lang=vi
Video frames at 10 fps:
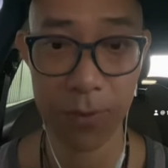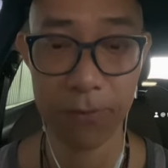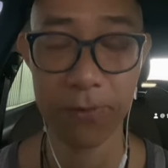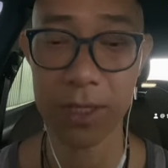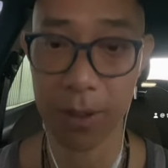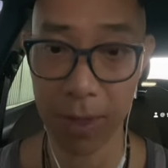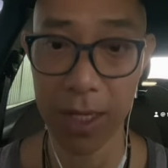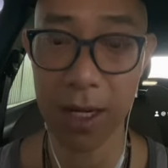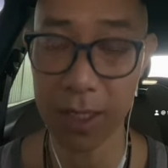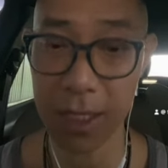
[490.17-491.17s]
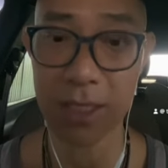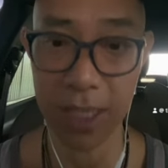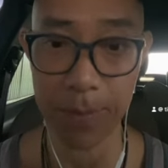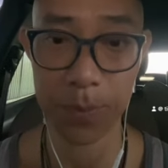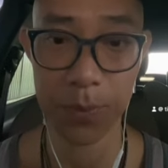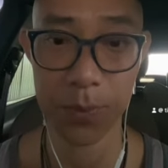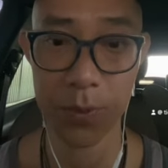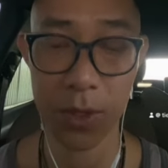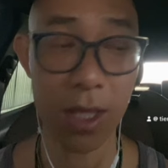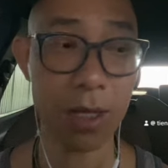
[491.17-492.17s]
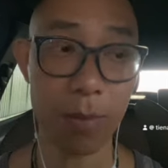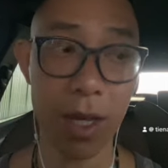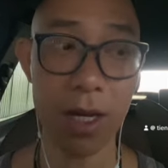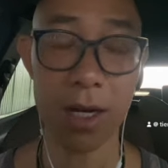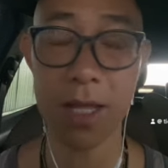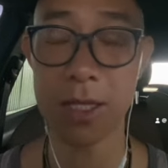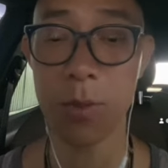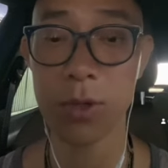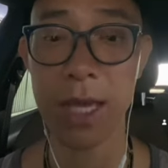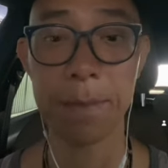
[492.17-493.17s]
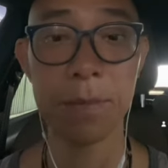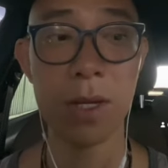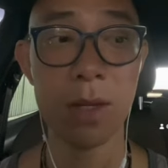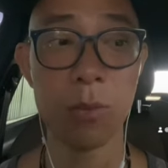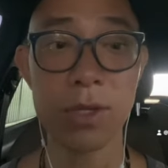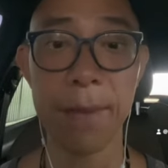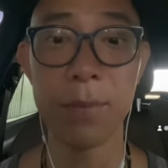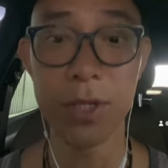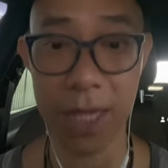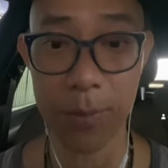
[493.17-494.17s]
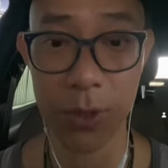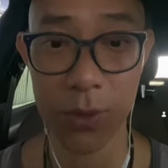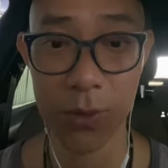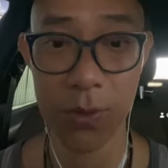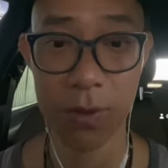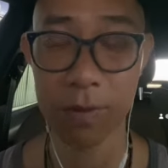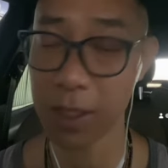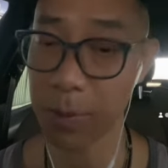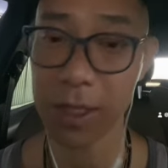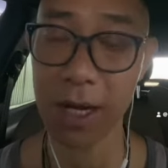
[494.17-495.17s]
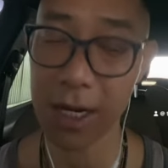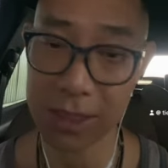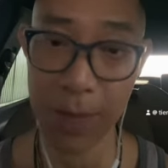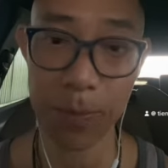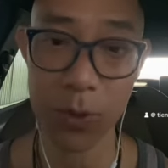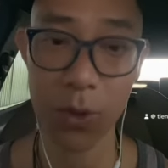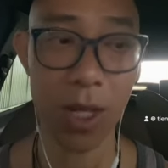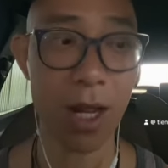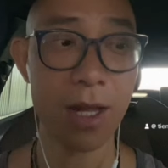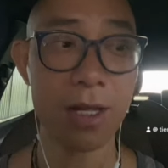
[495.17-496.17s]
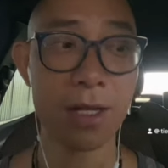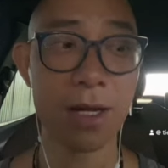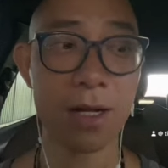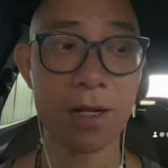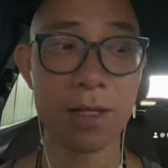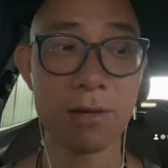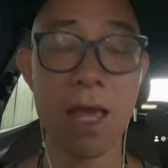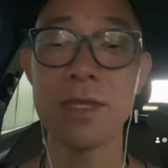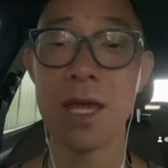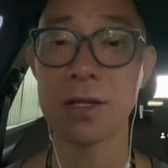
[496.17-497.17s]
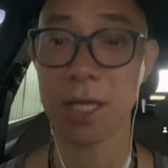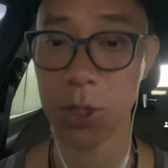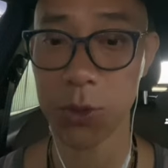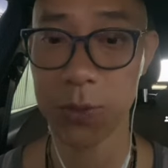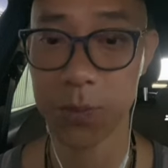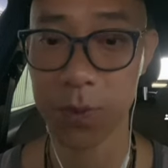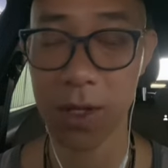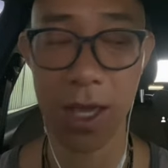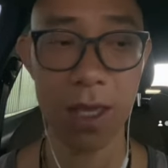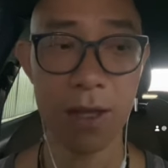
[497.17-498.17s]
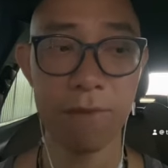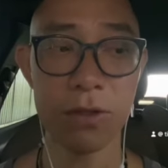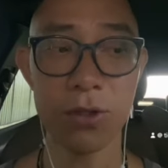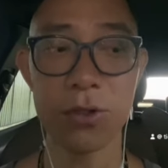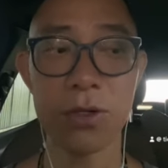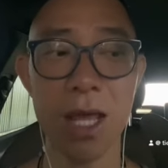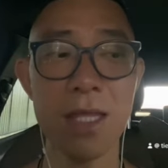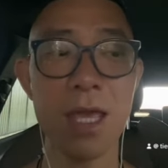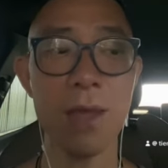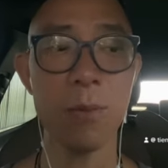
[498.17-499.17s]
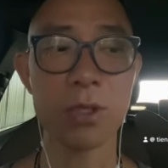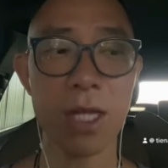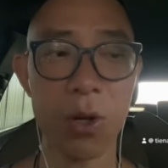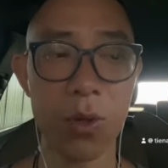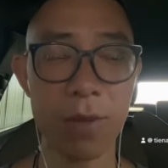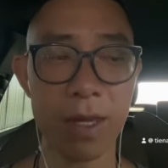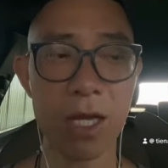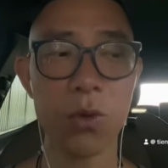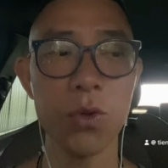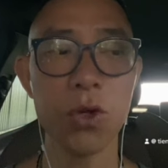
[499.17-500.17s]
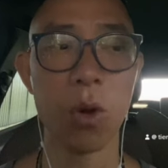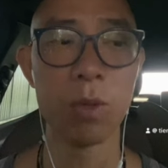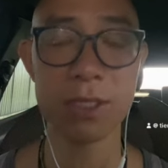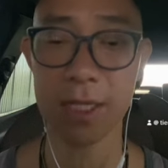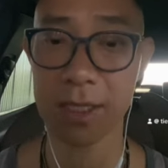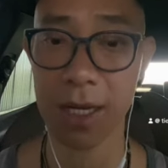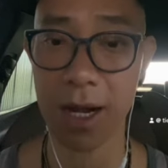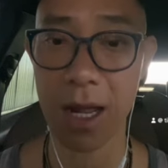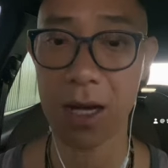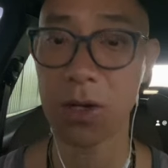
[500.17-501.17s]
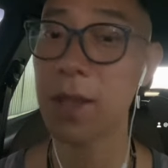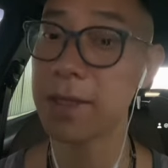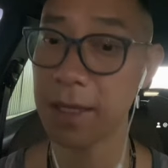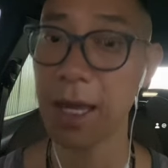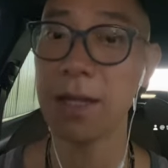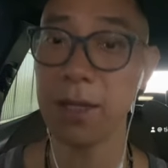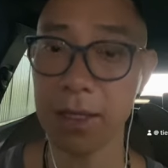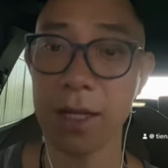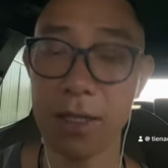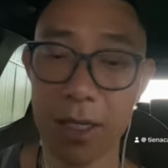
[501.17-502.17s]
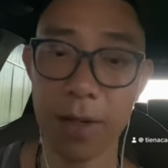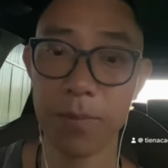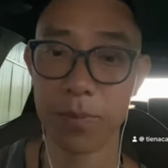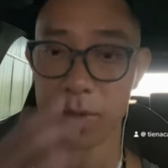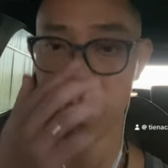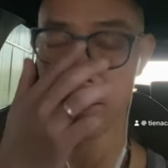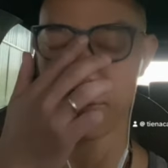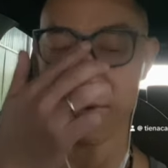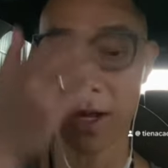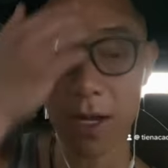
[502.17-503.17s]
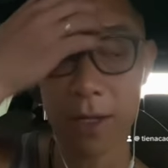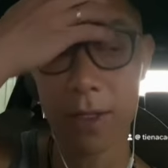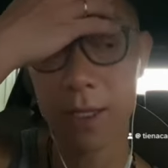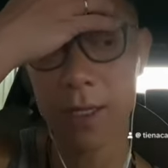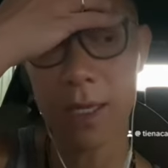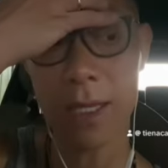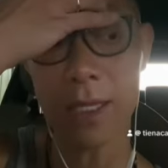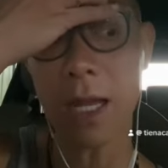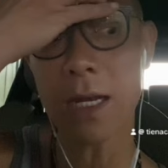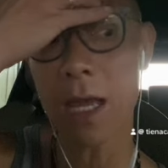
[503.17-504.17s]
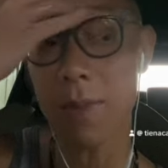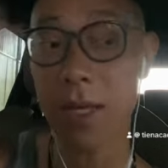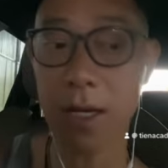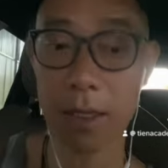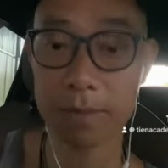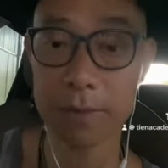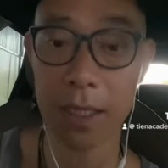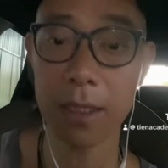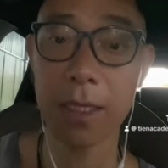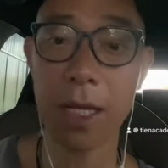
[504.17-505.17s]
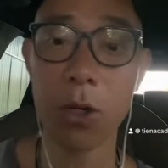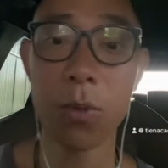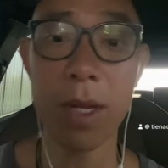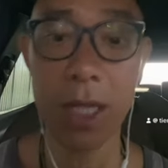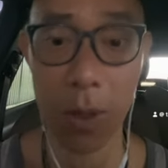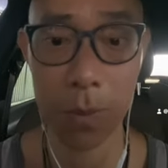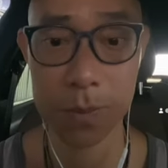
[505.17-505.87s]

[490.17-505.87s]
và thằng Mỹ đến giờ nó sập ok thằng Mỹ là lên tới 100 110 năm rồi và chuẩn bị tới đây nó sập có nghĩa là ờ, đế chế được thay đổi ok và thường thường đế chế một thay đổi như vậy cái cuối cùng nó sẽ xảy ra nó là chiến tranh chiến tranh chiến tranh và cái chiến tranh ngay bây giờ là cái chiến tranh của bên trong